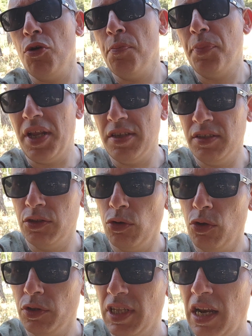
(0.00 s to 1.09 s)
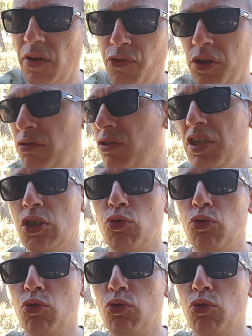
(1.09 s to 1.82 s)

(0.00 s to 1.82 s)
in prestito dalla Fiorentina.